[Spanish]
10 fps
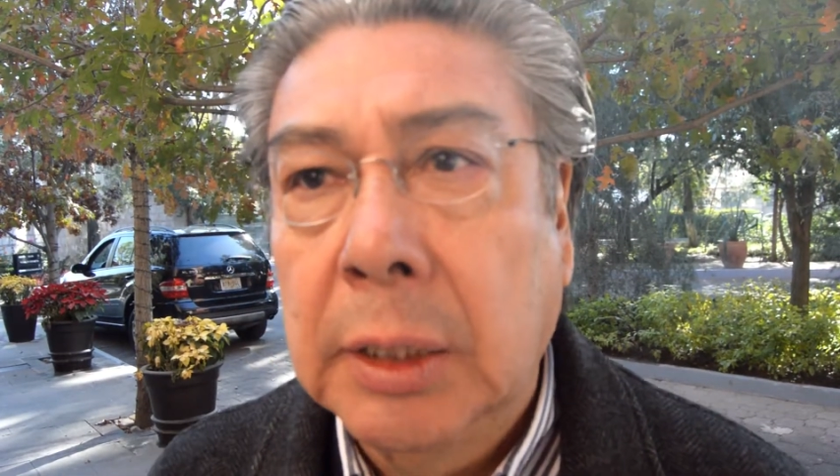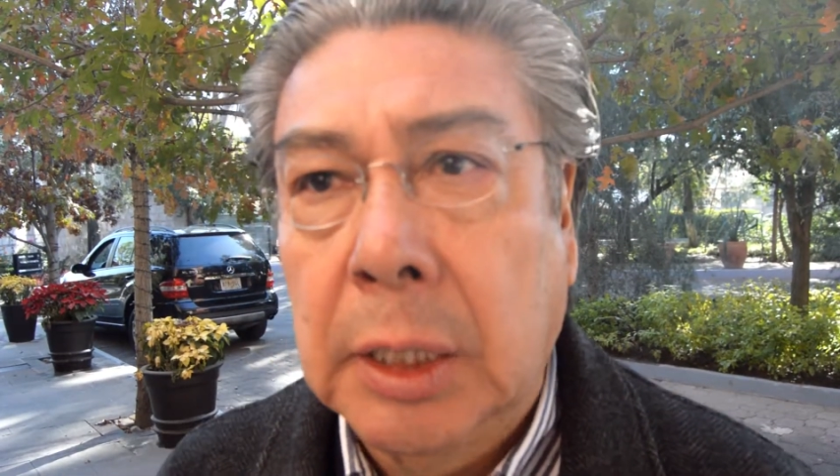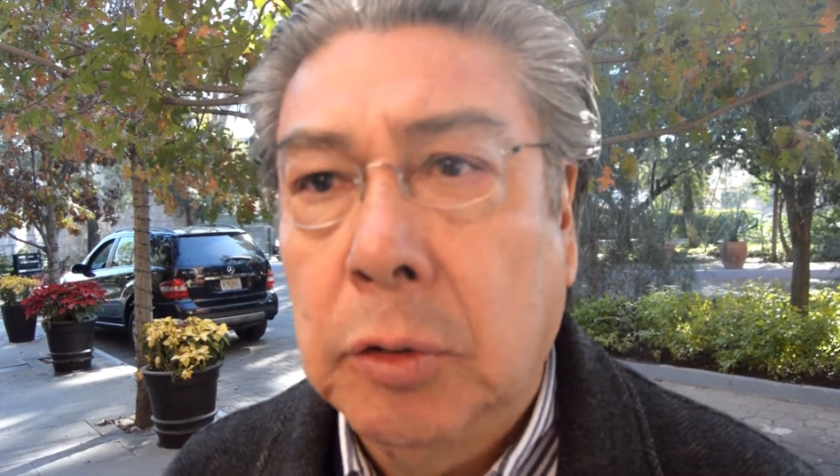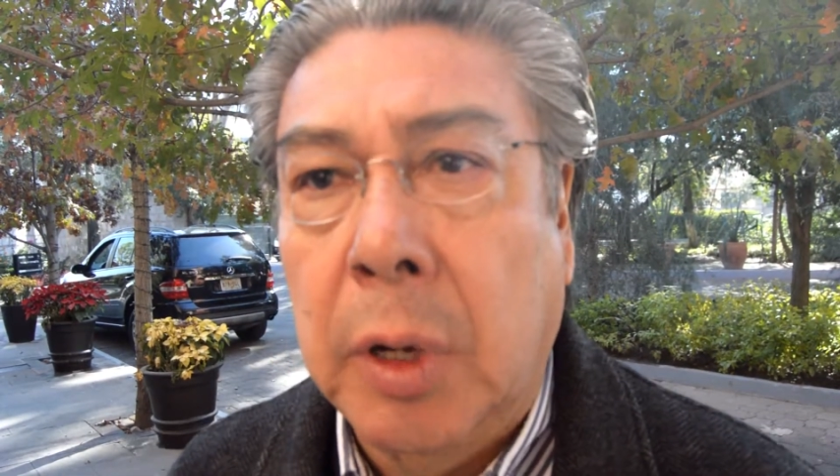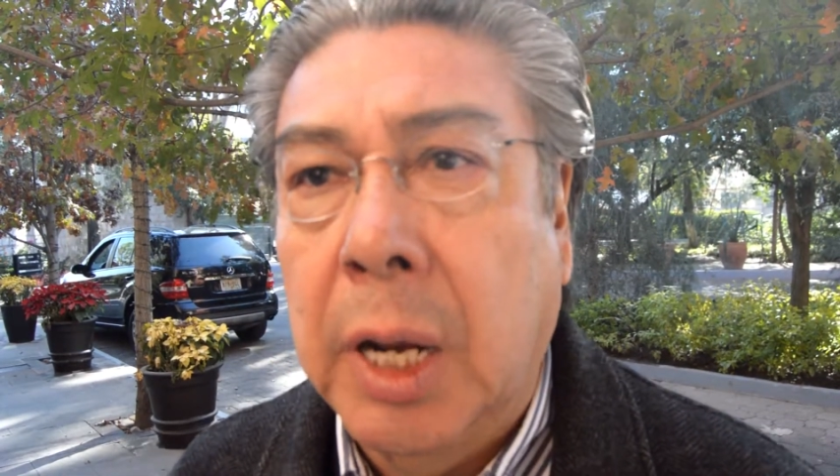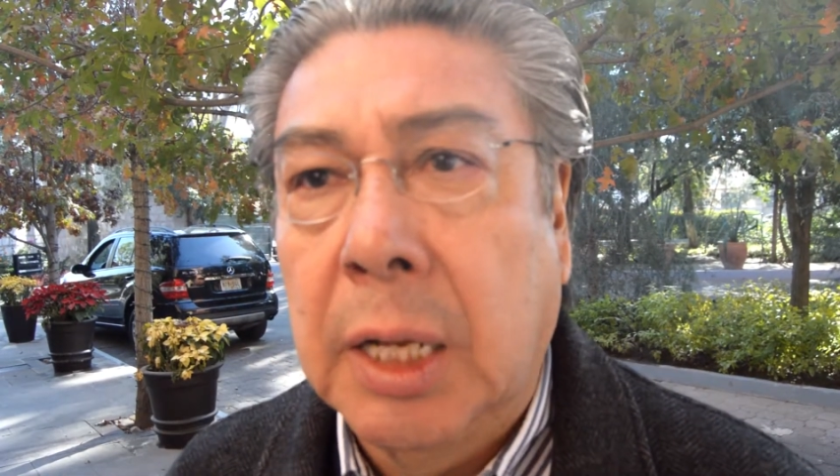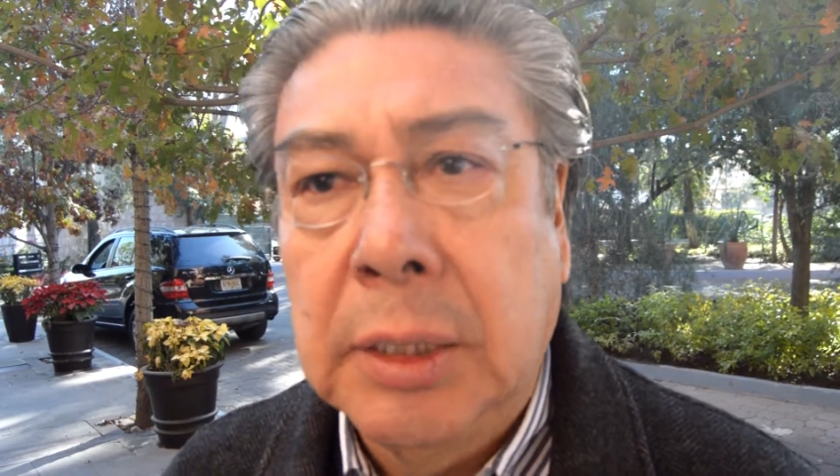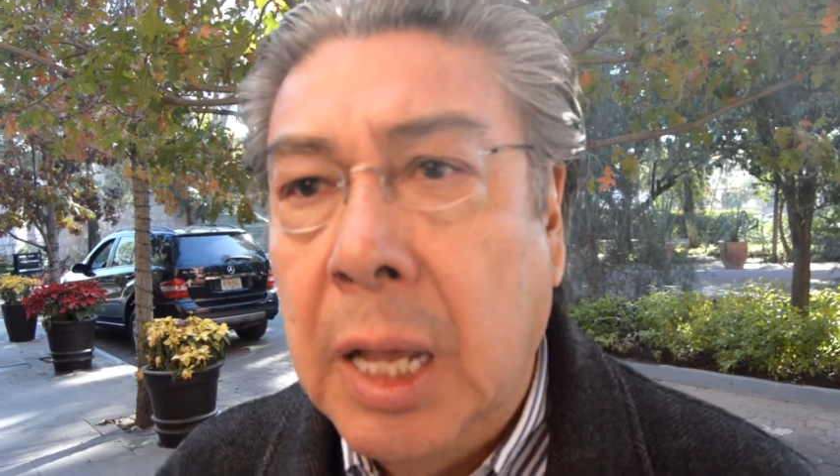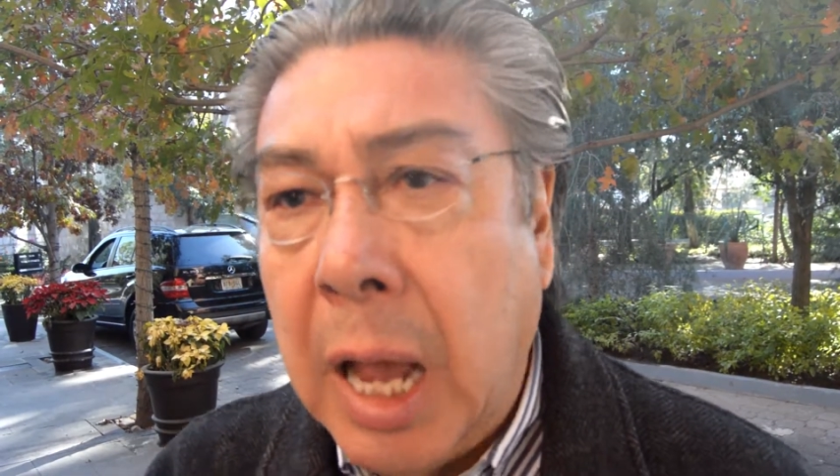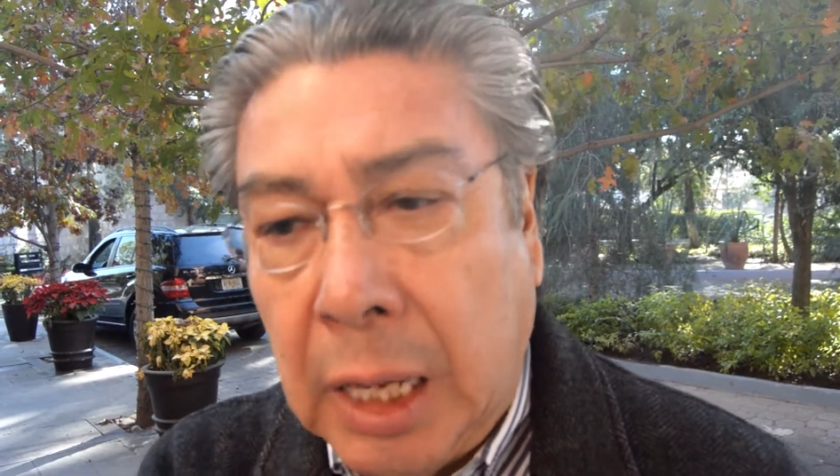gasolineras,
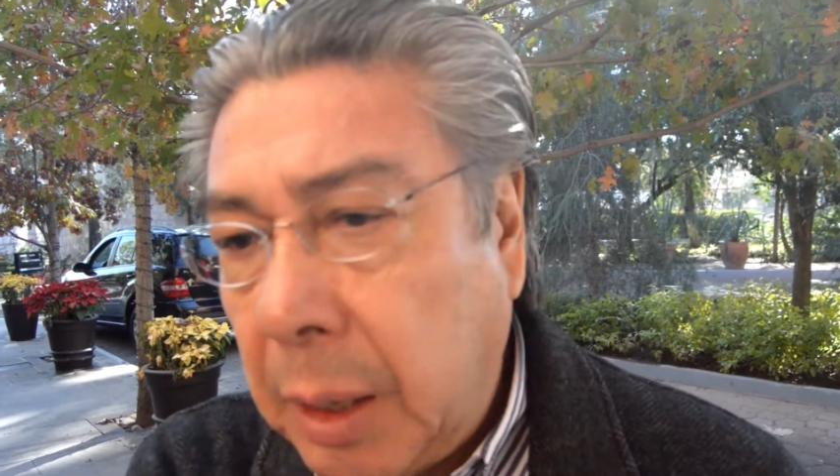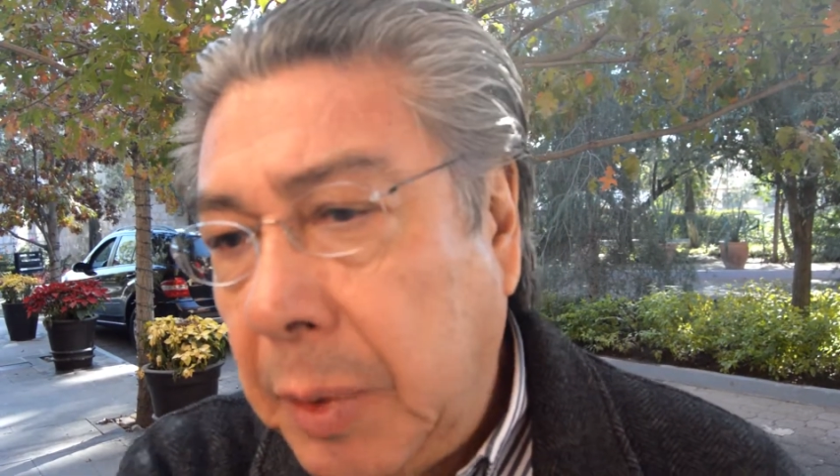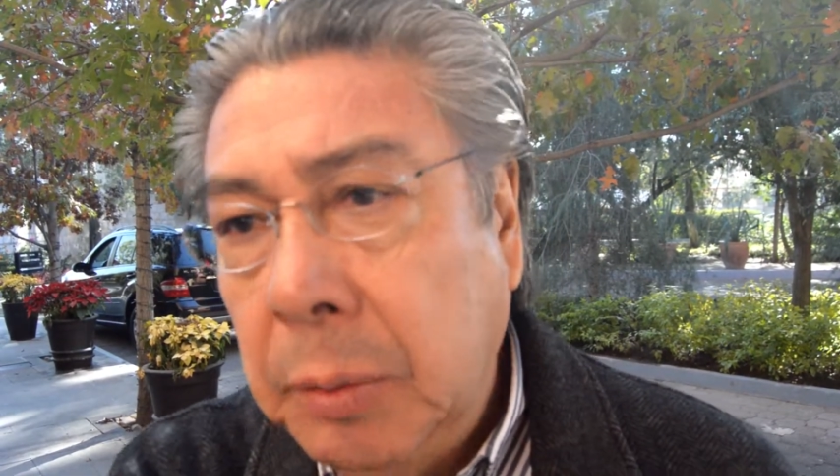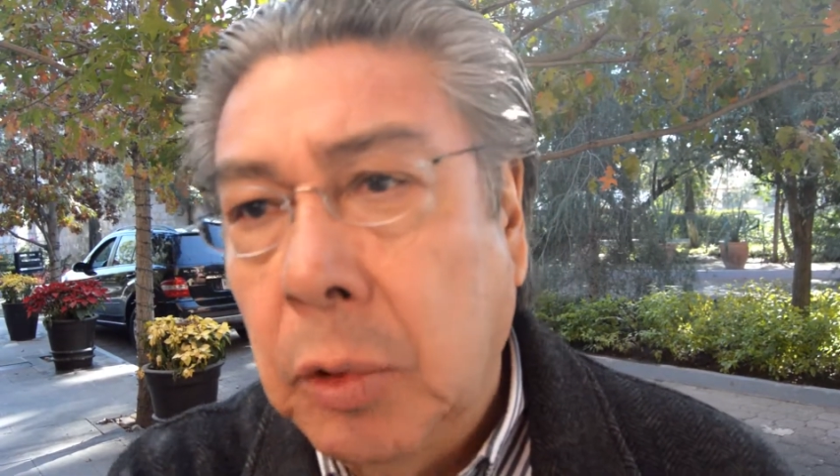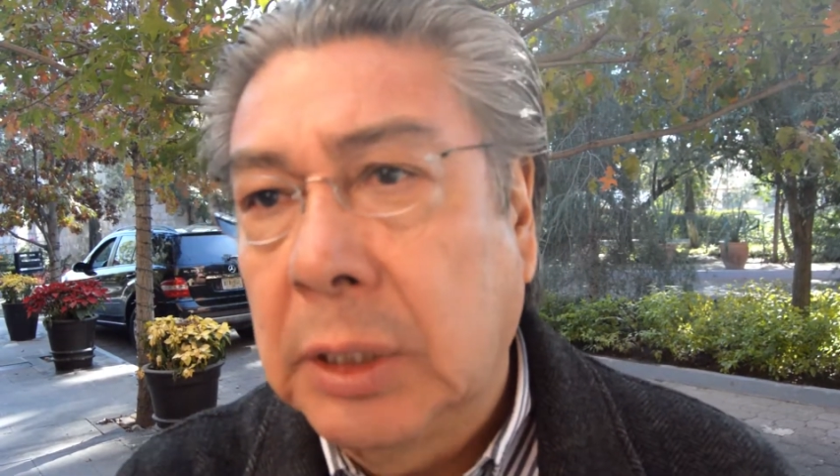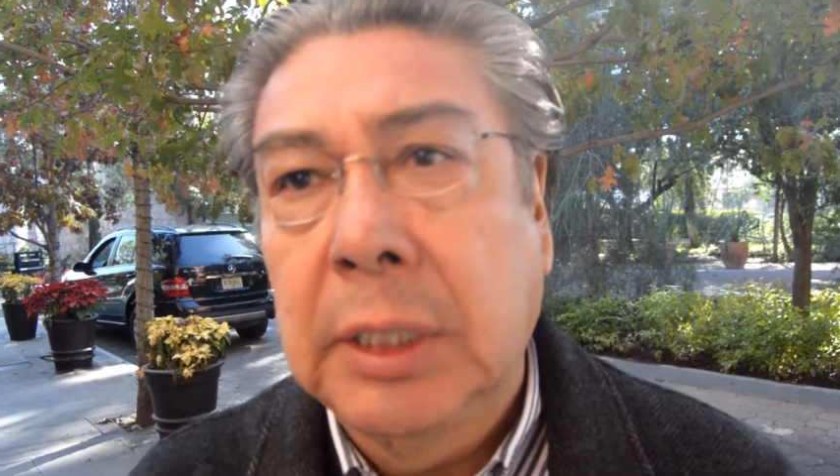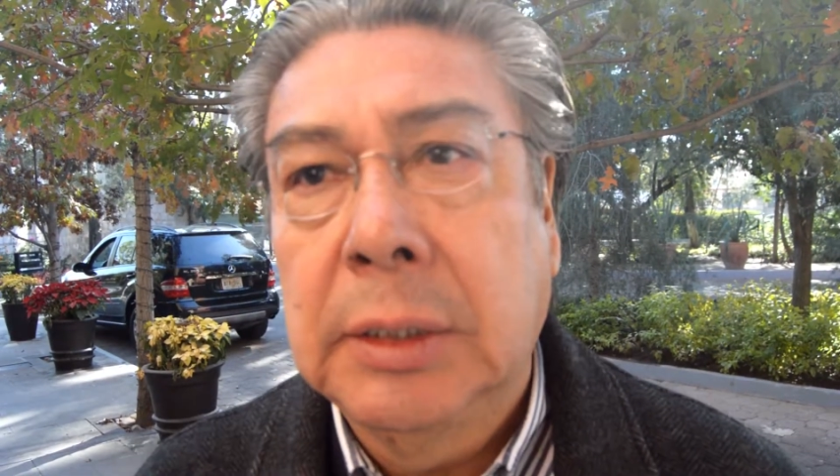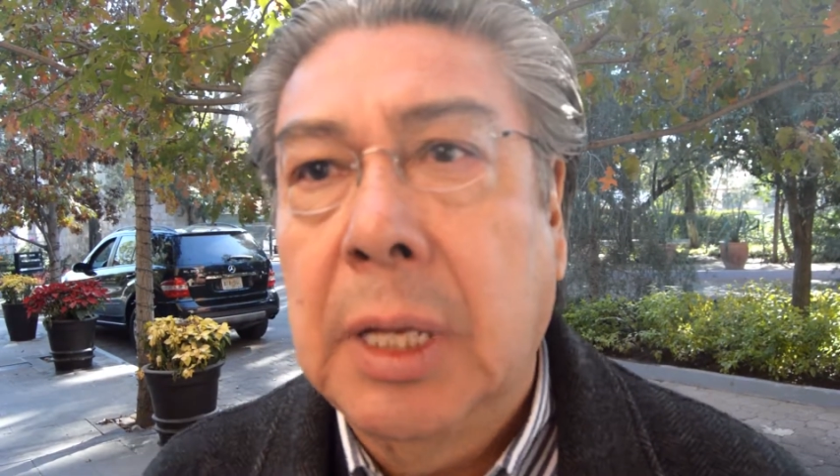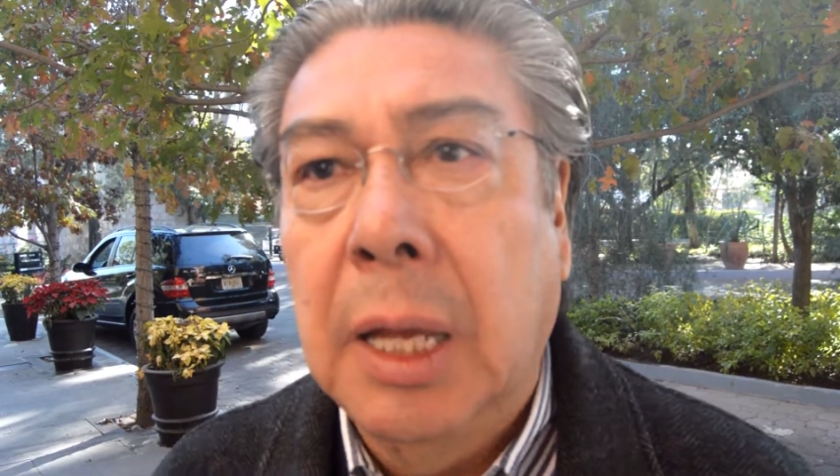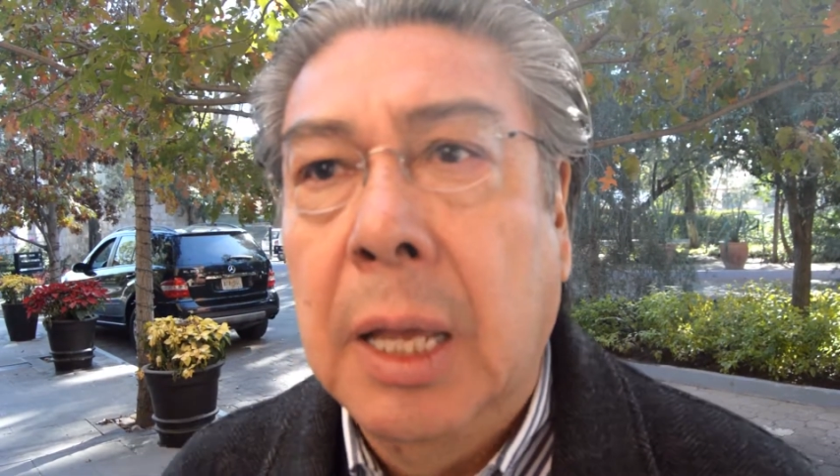aquí mismo las que
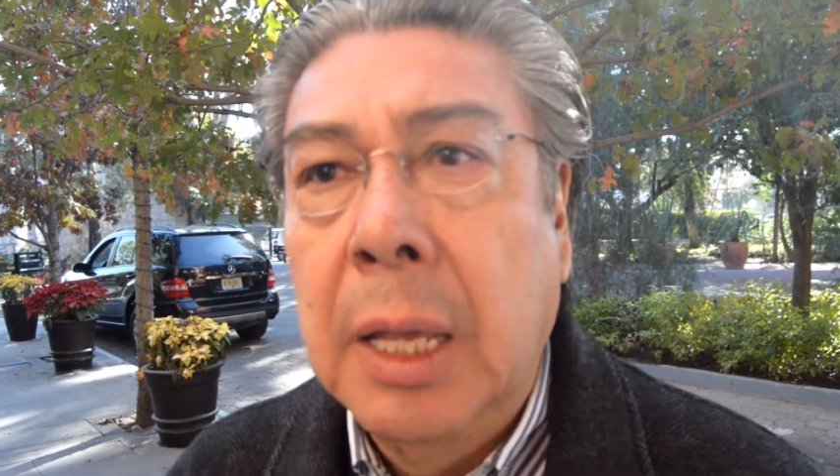está,